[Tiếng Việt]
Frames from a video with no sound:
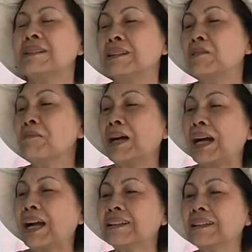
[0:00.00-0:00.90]
lúc
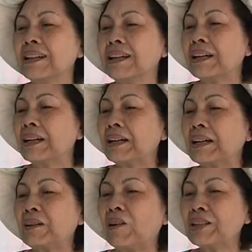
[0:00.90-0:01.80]
mà ảnh
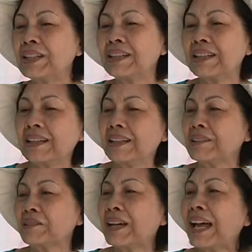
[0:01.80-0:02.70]
đổi đi
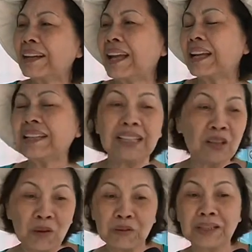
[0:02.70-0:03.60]
chỗ khác là ảnh nghỉ
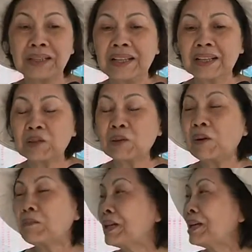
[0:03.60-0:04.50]
hưu gì á tôi cũng
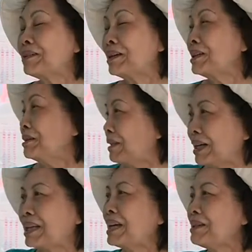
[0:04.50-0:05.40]
không biết nữa nhưng
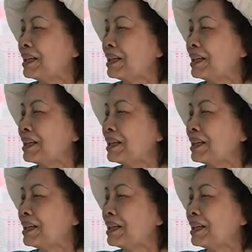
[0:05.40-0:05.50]
mà thấy